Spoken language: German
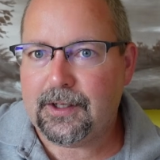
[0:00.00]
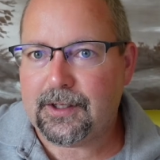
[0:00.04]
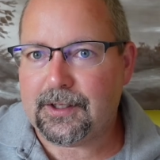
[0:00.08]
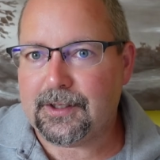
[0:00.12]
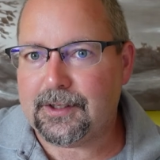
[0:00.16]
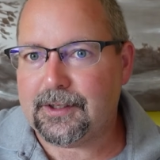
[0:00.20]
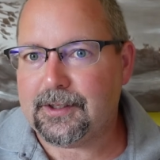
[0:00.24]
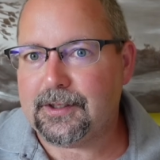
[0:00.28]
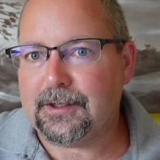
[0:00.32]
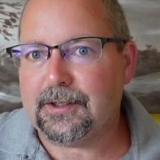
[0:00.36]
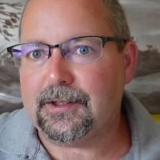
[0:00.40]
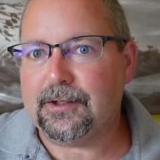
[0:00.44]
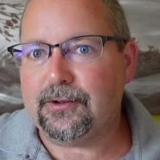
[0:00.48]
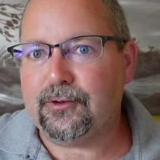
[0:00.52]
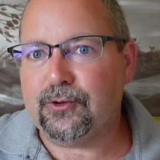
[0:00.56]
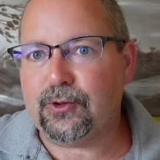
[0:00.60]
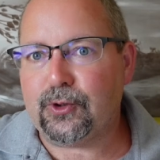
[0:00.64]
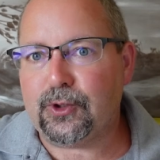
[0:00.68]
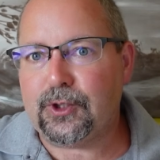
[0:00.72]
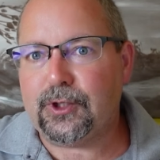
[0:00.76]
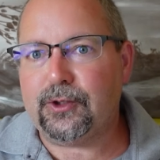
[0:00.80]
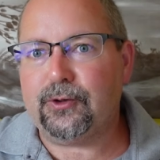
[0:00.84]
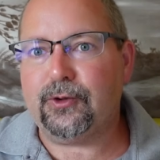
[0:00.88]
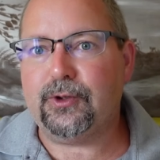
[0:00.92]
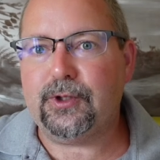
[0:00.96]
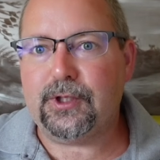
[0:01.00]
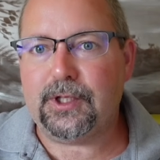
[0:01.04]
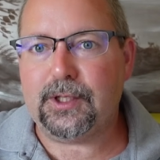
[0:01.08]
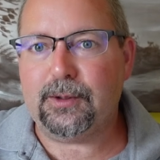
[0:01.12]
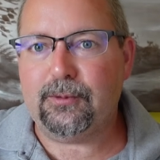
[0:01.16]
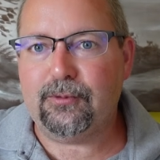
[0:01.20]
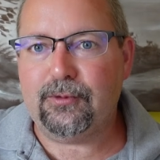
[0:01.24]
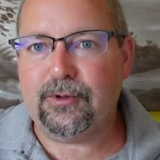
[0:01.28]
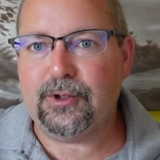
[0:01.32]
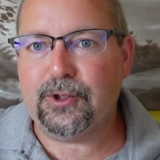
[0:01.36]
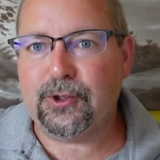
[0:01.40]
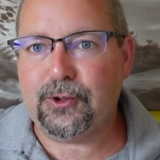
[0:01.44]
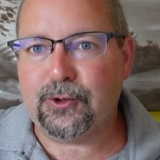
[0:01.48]
Äh, es soll also in
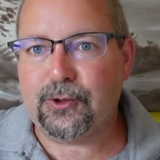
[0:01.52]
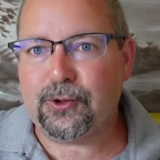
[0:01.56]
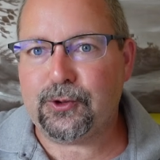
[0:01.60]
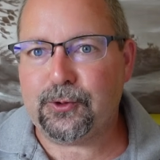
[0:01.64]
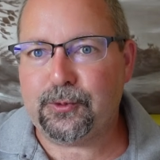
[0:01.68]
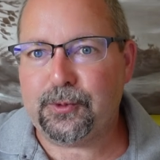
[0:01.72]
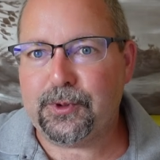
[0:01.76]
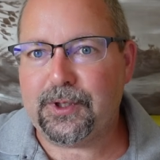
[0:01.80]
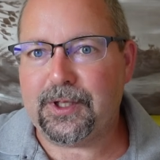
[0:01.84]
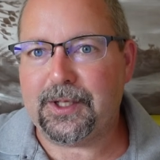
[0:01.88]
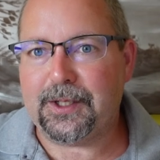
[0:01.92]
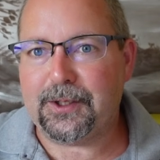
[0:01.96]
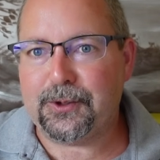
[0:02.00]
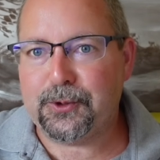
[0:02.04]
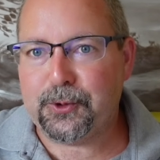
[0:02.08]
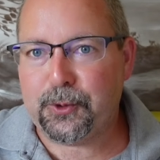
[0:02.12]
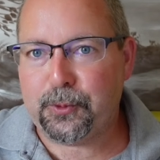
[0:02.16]
dem Video darum gehen,